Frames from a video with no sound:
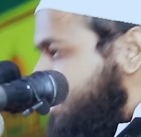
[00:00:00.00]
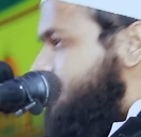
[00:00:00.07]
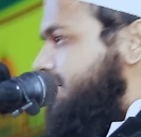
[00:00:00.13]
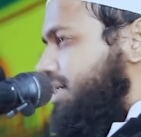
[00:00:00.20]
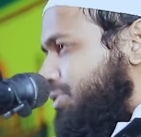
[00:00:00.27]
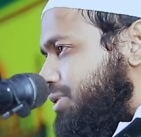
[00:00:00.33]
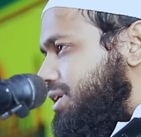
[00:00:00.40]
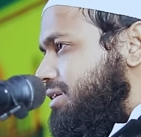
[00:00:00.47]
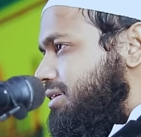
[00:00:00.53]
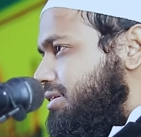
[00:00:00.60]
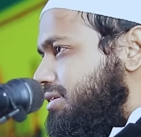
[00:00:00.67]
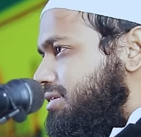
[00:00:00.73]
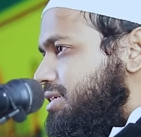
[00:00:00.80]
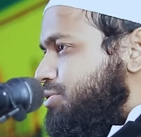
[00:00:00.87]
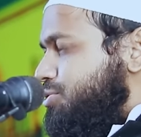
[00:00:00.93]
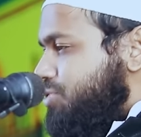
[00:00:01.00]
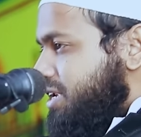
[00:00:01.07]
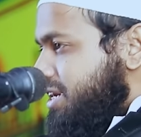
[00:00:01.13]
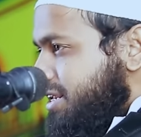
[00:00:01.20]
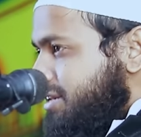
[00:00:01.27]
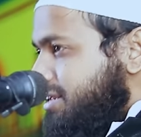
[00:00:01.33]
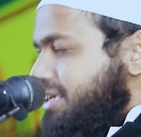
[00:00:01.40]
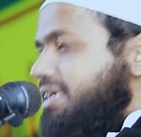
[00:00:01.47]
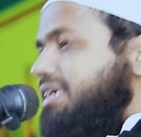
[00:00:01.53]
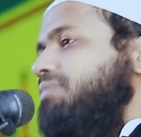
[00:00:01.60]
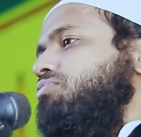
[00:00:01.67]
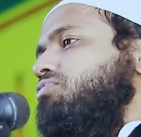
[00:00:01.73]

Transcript: জিজ্ঞাসা করেন যে হুজুর এটার কি